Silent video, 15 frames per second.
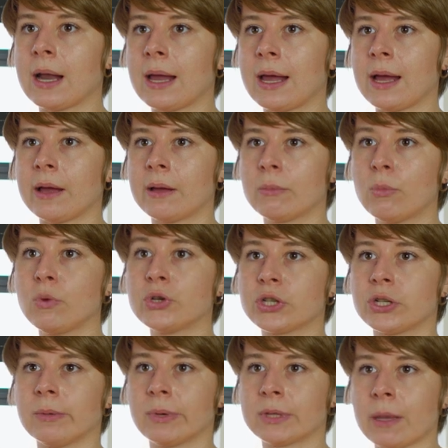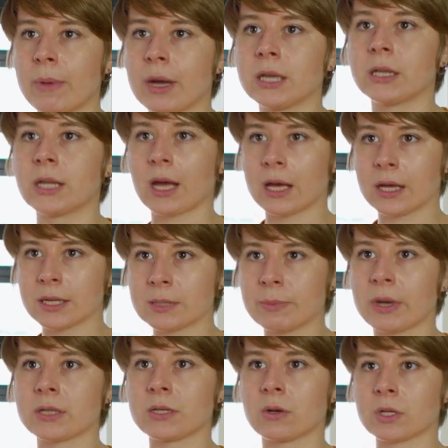ale musi, bo ta machina jest
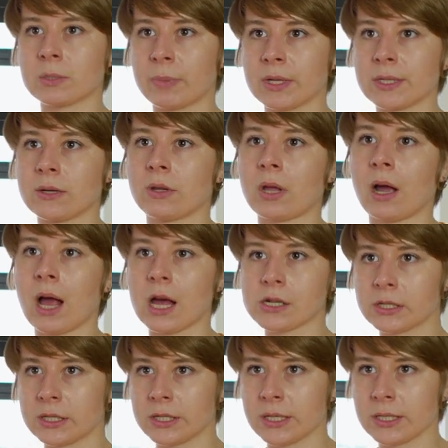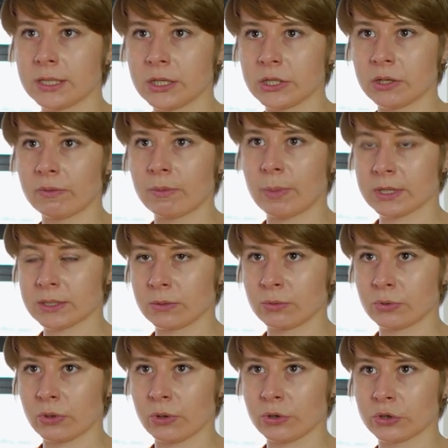bardzo rozpędzona, każdy dzień zdjęciowy bardzo
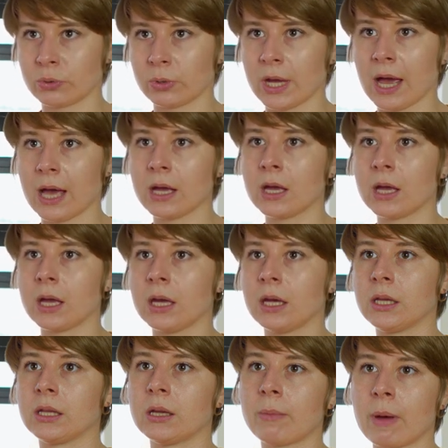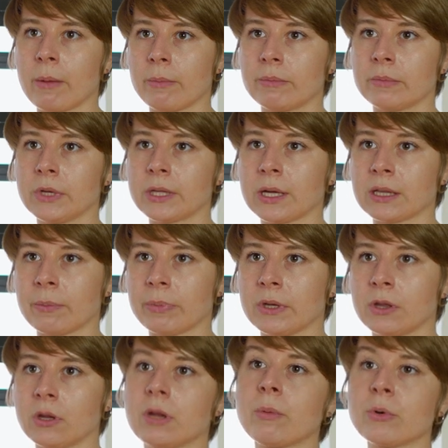dużo kosztuje i nie mam, i tak na,
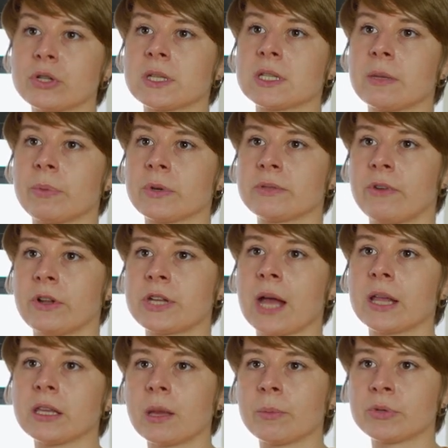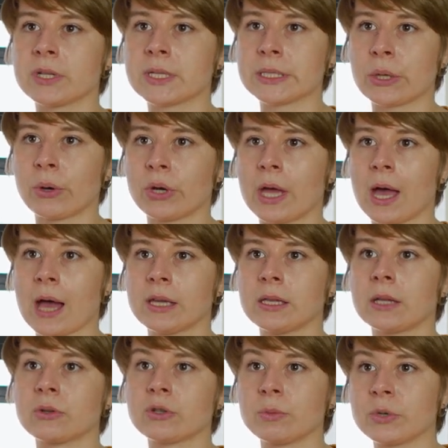i no nie można sobie pozwolić ani na przystoje,
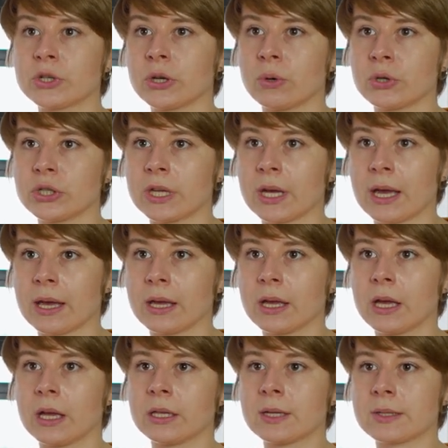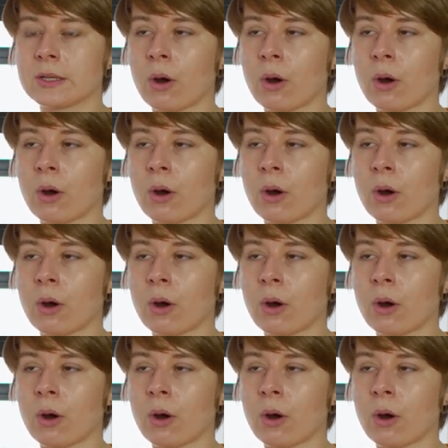ani na to, żeby czegoś nie, nie